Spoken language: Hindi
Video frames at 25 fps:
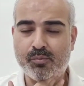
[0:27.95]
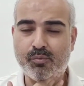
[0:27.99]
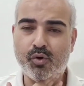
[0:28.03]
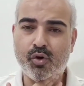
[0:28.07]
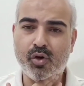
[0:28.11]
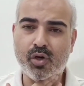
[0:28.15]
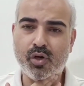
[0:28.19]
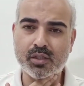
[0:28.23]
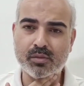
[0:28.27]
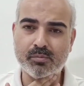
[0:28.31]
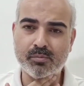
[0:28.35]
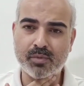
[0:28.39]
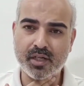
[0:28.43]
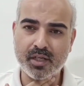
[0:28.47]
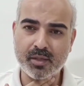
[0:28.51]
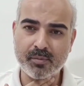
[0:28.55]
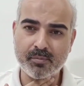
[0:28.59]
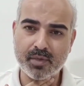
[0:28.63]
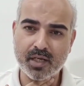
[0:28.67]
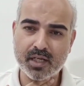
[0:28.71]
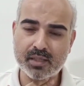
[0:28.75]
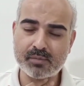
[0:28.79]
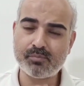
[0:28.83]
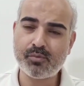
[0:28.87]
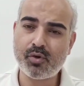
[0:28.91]
बहुत
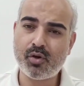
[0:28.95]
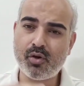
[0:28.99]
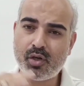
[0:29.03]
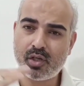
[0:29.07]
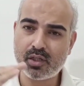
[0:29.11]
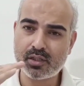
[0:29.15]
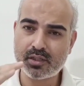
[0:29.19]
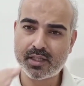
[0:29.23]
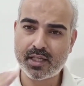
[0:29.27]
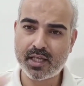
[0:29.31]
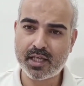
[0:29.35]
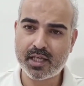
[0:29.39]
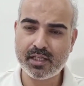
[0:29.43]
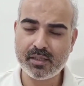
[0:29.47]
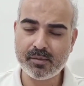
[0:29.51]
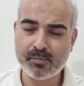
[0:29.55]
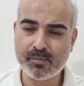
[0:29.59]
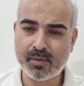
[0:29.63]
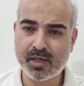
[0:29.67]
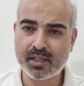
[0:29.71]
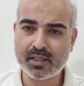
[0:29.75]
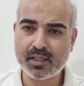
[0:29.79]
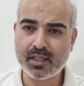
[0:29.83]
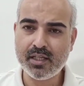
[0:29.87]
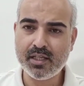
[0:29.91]
बात बहुत
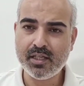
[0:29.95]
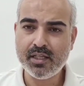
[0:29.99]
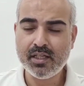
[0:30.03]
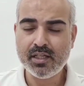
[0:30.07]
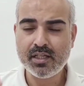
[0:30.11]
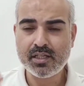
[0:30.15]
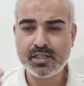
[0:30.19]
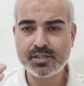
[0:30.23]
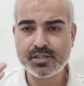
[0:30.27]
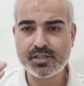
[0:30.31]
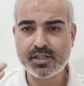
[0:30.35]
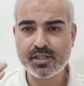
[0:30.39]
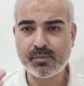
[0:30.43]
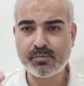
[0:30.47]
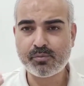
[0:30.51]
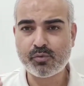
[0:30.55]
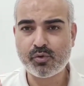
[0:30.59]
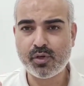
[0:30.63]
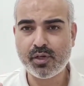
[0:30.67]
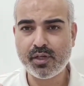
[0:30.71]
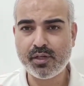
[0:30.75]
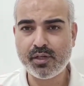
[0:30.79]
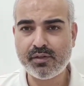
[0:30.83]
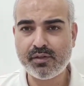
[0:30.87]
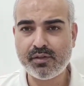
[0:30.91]
गहरी बात
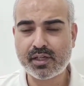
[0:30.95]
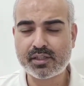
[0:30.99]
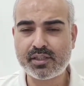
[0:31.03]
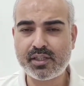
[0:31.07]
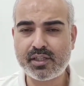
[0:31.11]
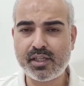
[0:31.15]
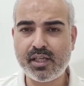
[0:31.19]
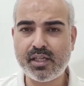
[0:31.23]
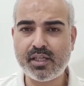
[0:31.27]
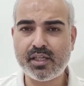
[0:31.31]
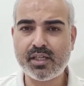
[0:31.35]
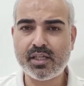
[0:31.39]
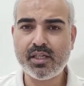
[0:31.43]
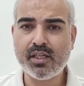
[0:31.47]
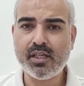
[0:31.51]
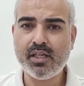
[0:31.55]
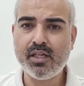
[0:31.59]
जब कोई व्यक्ति